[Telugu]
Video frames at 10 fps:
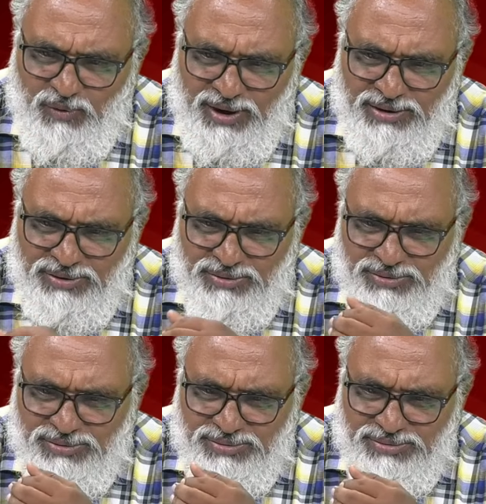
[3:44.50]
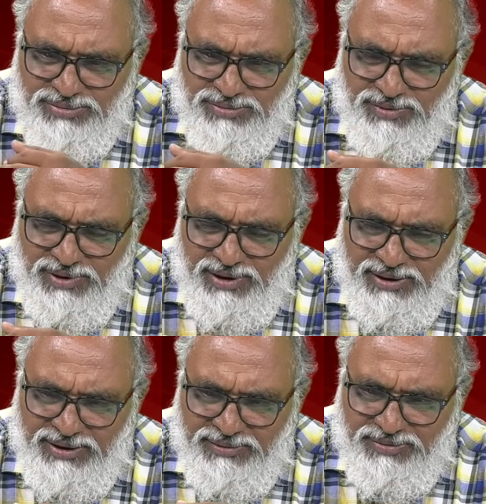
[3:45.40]
వాళ్ళు
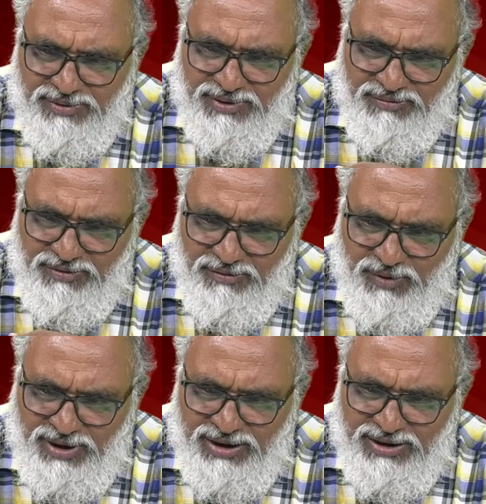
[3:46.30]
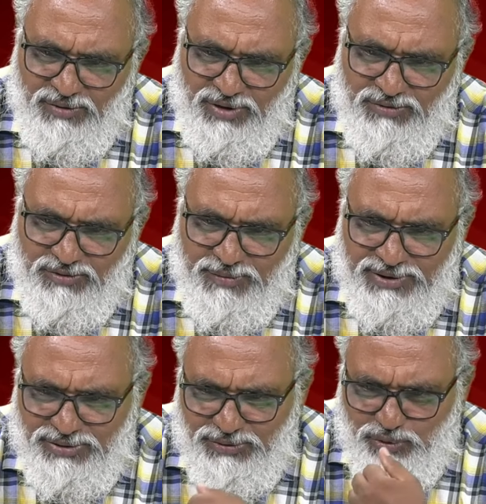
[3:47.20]
అంటే ఒకళ్ళని ఒకళ్ళు
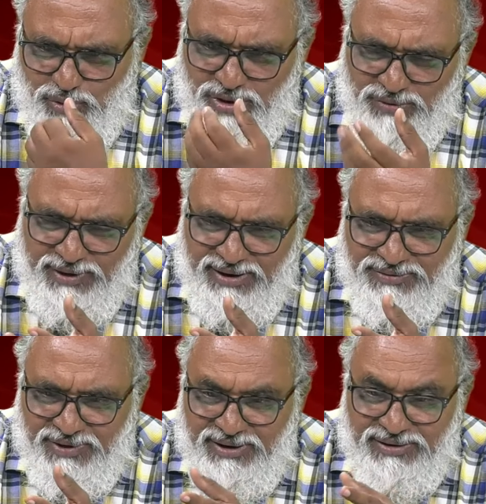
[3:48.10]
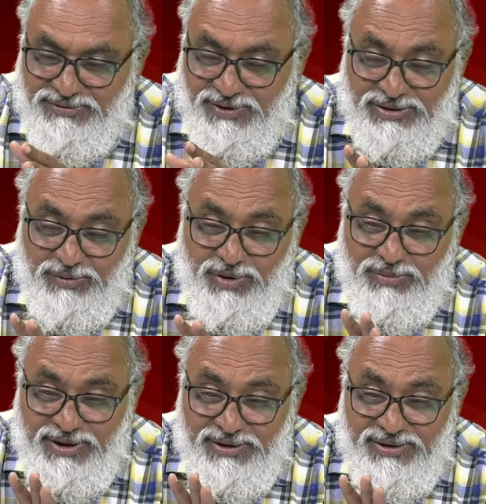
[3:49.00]
విమర్శించుకోవడం అనేది జరిగింది చంద్రబాబు
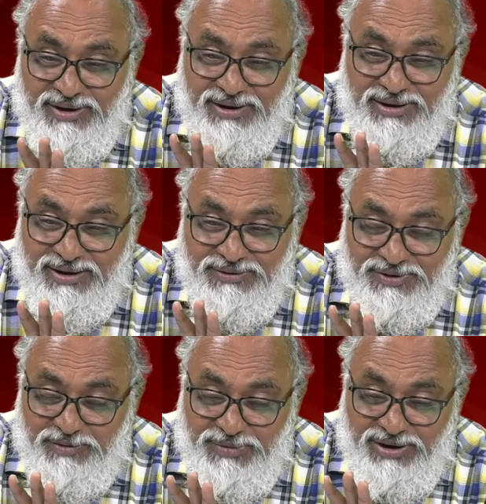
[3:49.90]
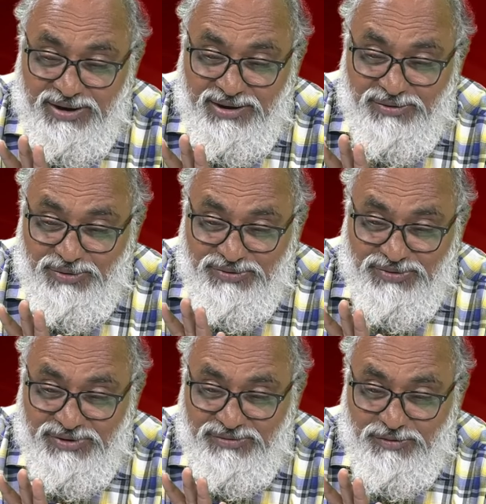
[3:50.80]
నాయుడు గారు ఎక్కడా షర్మిల గారి
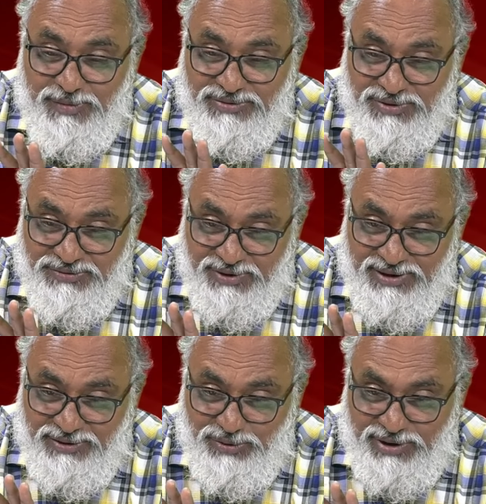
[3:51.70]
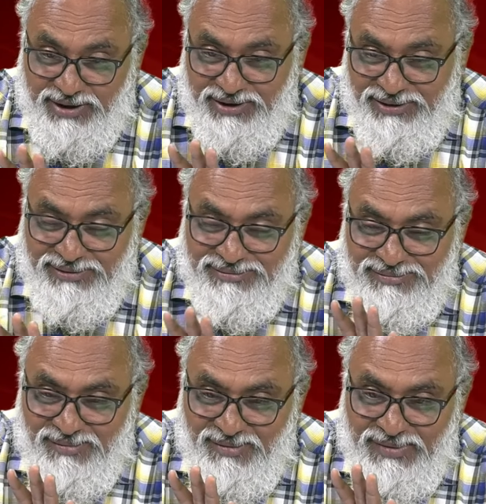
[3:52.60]
గురించి విమర్శ చేయలేదు కానీ
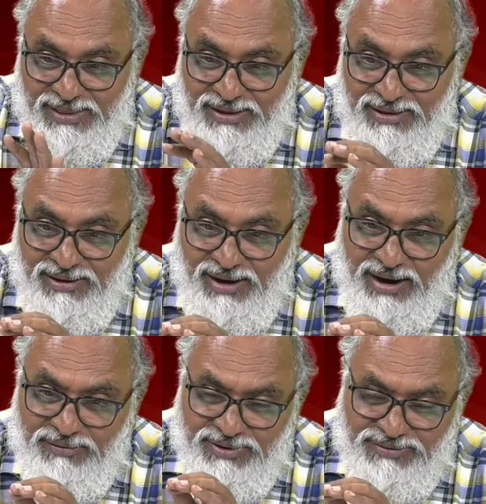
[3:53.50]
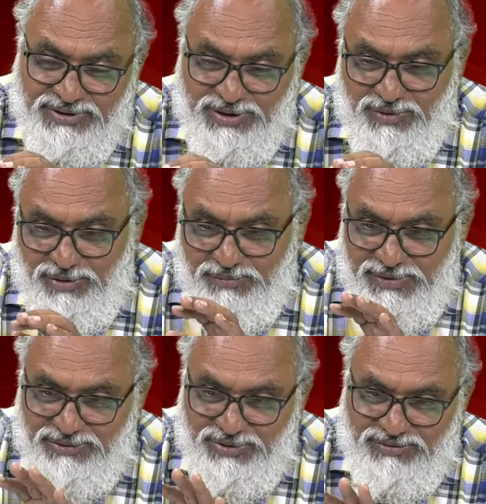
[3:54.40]
ఆవిడ చంద్రబాబు
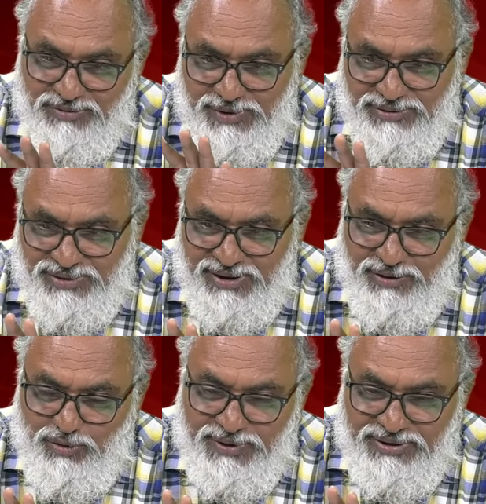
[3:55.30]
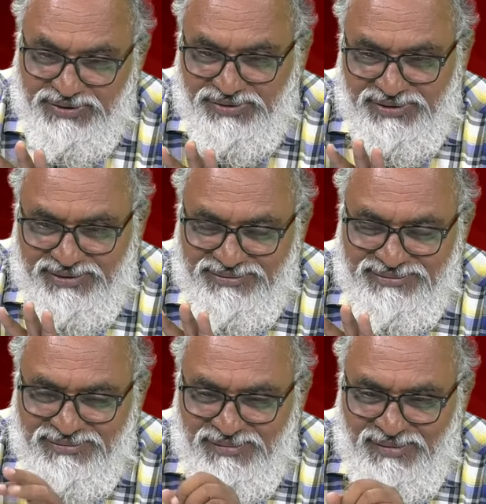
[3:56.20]
మీద కూడా విమర్శలు ఎక్కువ పెట్టింది
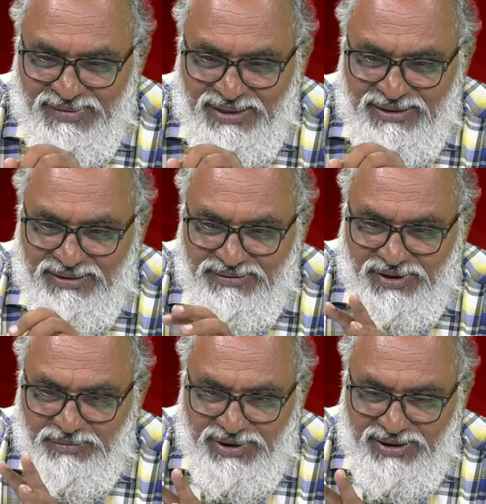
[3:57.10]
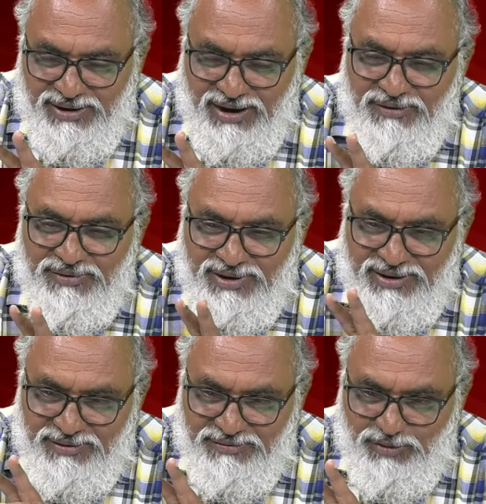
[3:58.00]
షర్మిల గారు ఆవిడ
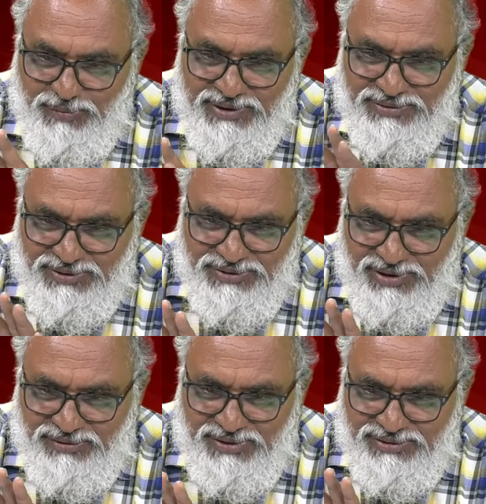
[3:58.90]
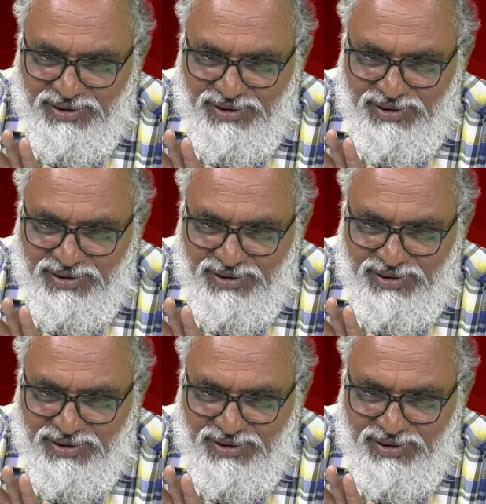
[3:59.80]
ఉపన్యసించినటువంటి